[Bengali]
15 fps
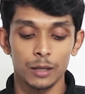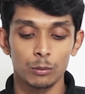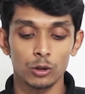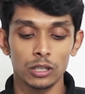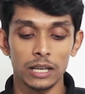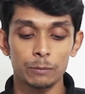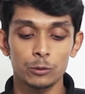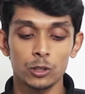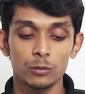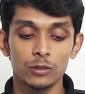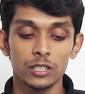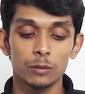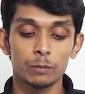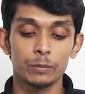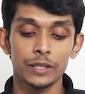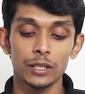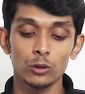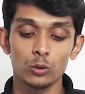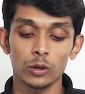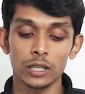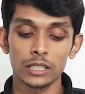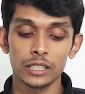এবং ল্যাপটপটির বিল্ড
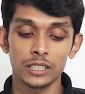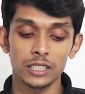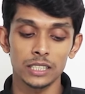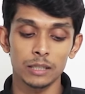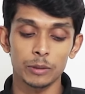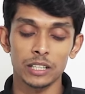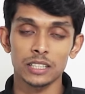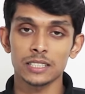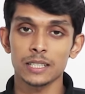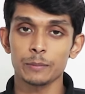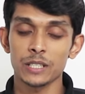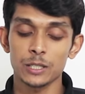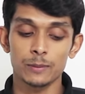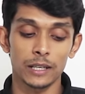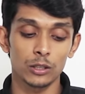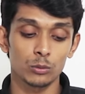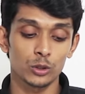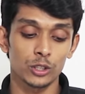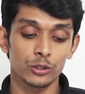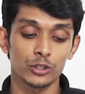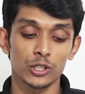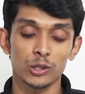কোয়ালিটি আমার কাছে বেশ ভালো
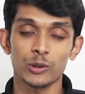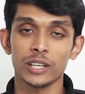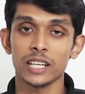মনে হচ্ছে